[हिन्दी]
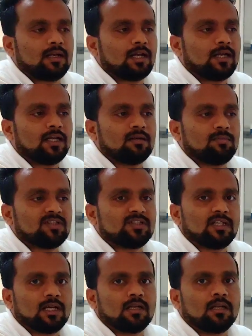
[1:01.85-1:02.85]
डायरेक्ट
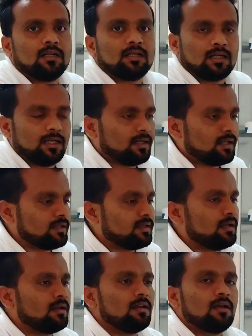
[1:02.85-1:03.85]
पीसीआर किट है
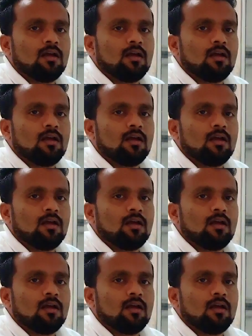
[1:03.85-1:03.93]
ये